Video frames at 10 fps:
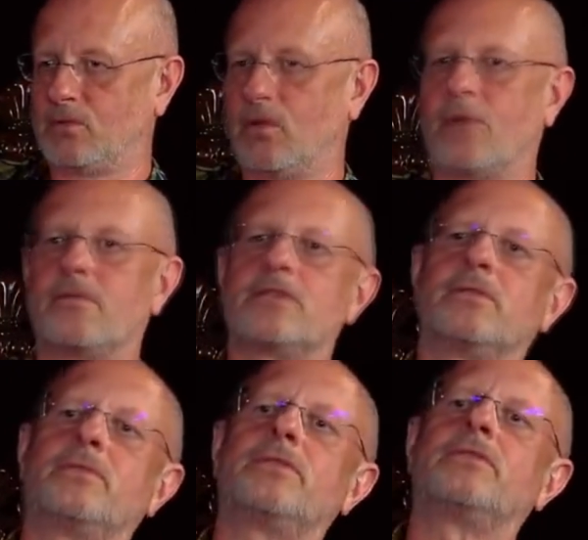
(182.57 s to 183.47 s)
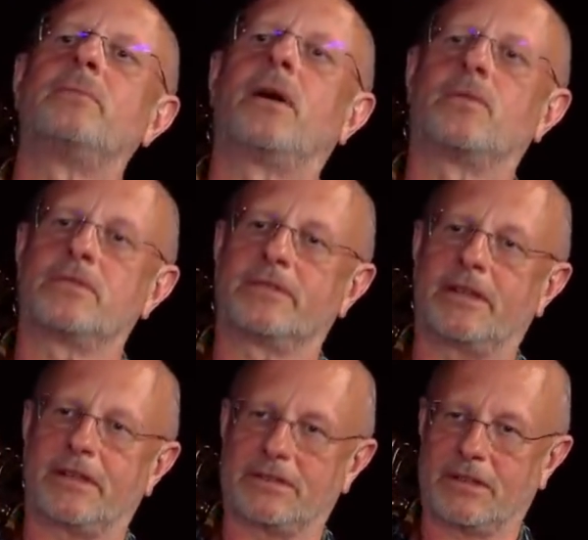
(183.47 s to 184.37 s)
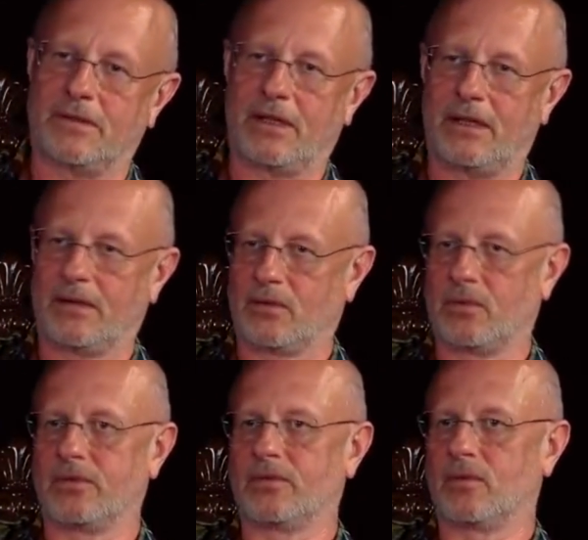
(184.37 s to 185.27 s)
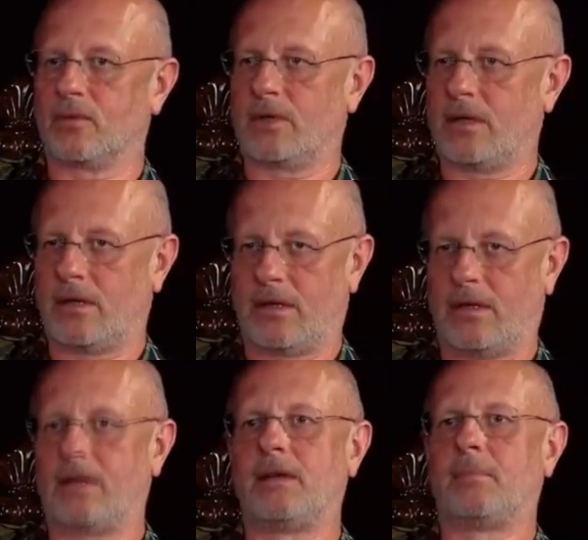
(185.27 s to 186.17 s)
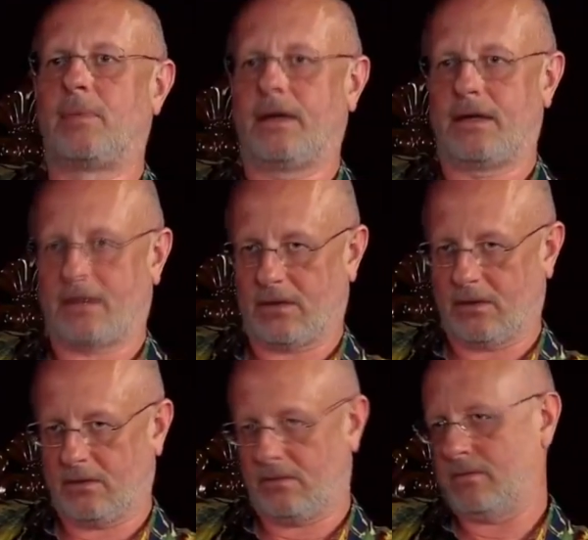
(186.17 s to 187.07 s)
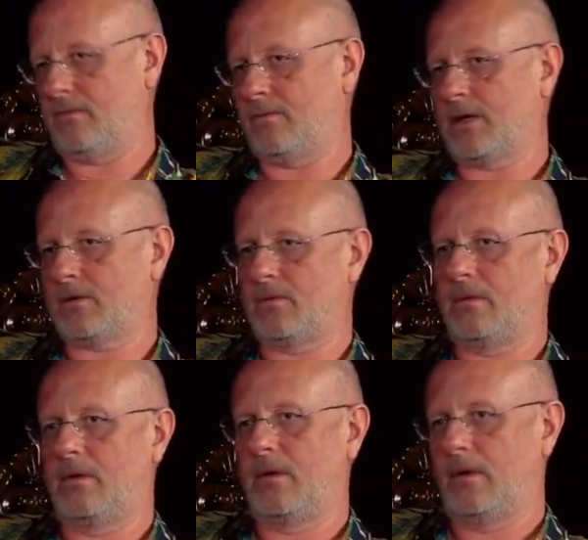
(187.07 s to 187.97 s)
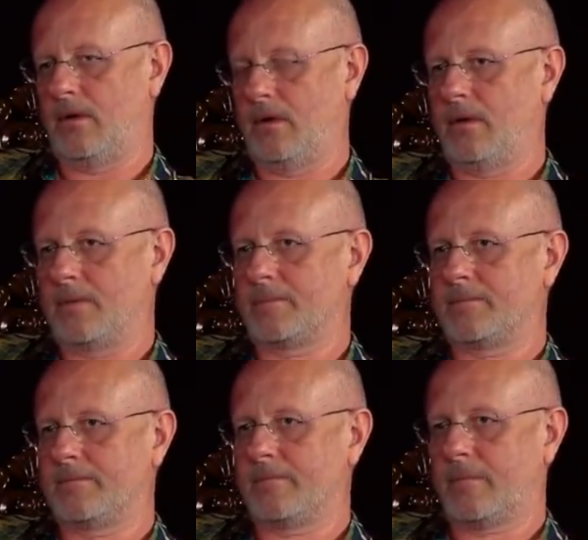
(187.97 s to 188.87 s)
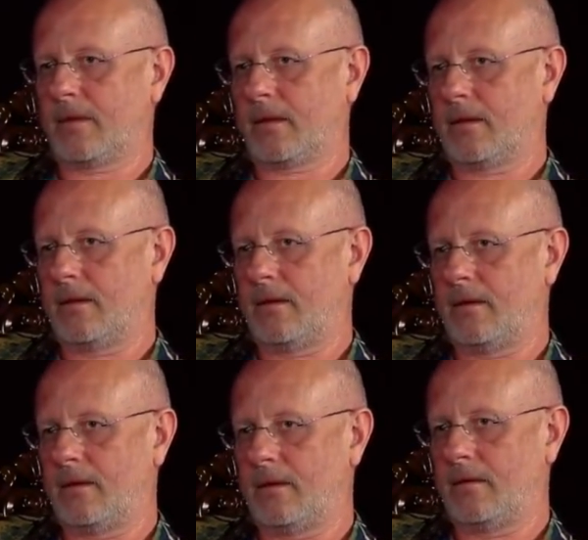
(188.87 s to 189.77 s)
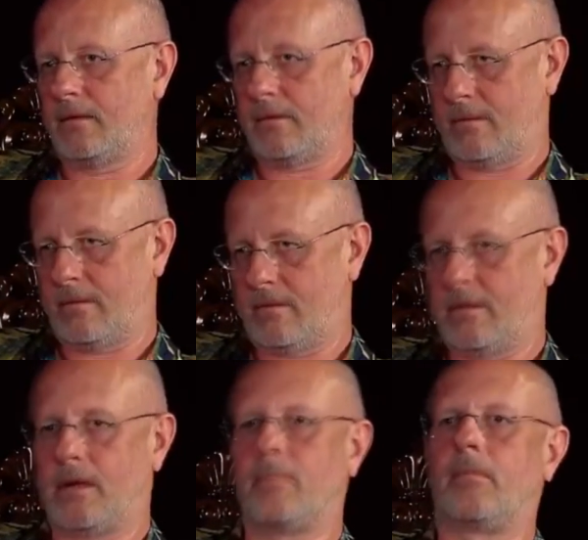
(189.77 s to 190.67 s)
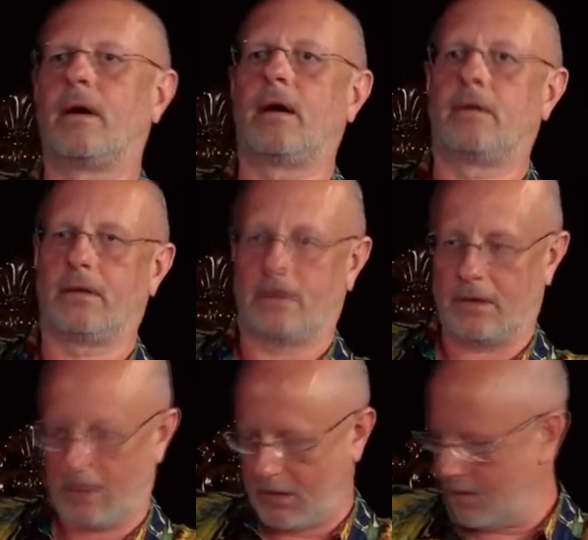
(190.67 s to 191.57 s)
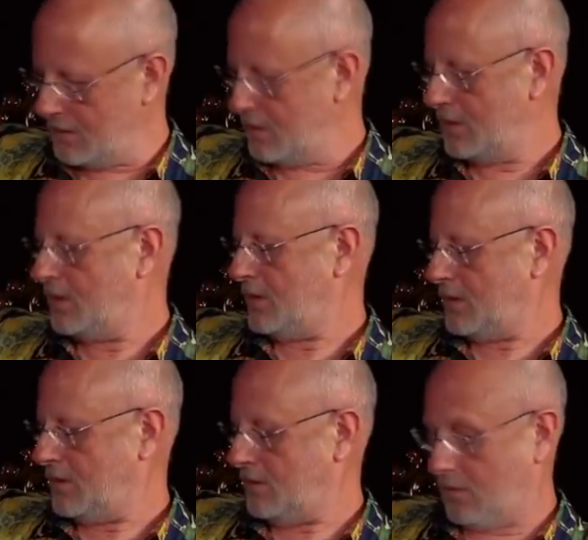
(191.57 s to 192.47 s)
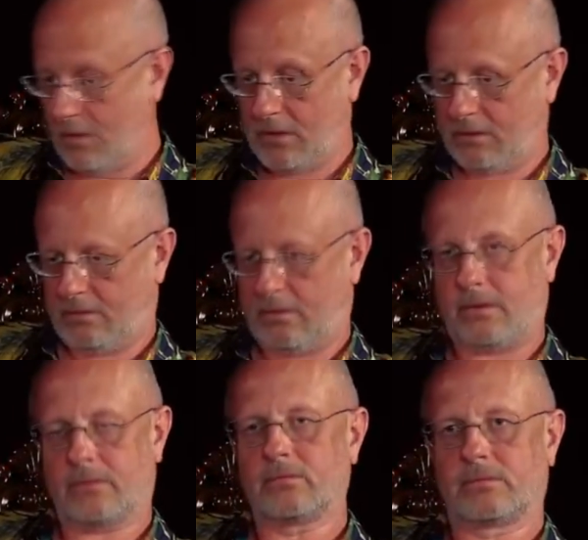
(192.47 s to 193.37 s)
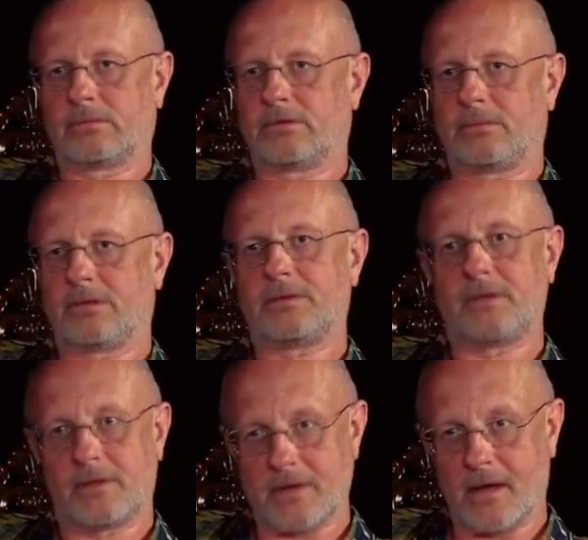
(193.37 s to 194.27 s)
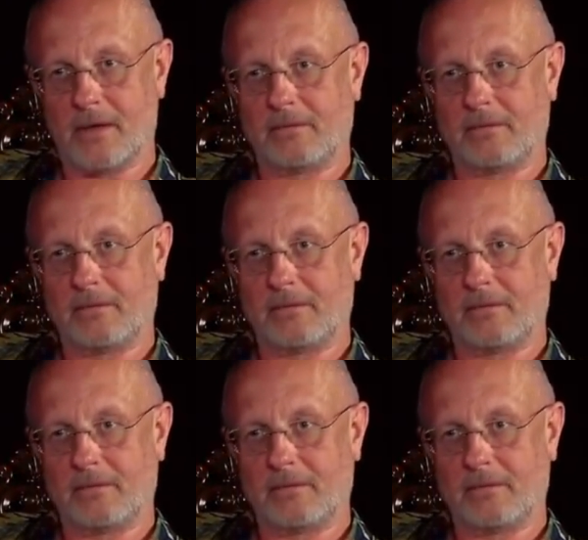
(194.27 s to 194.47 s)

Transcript: Только вышел, вот тебя уже заарестовали, руки закрутили и поехал в Причем, если у тебя будет на кармане мало наркотов, там свою подвезут. Добавят, да. Вот, этим заниматься нельзя.